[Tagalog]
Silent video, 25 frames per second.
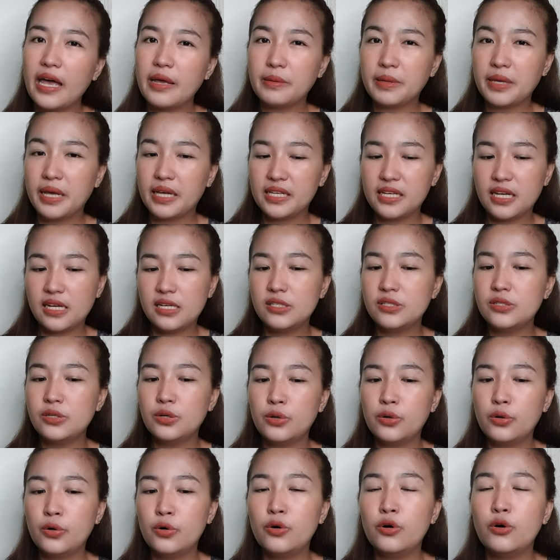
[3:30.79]
1.5, ganyan.
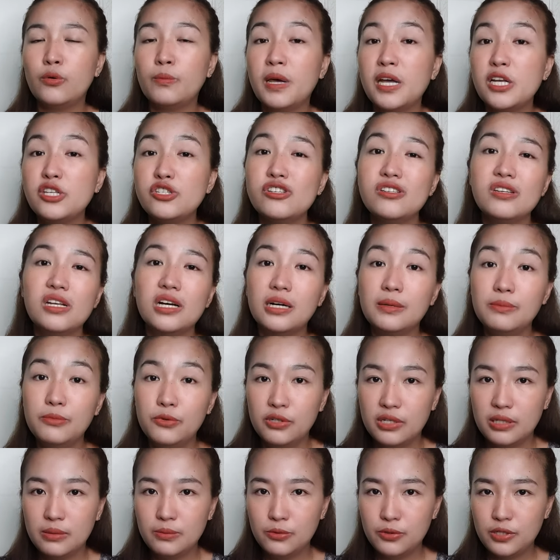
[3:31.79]
So, medyo
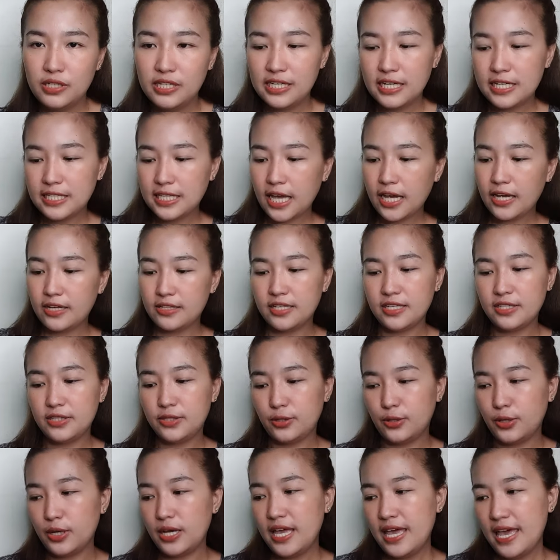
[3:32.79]
nakamura-mura na tayo dito.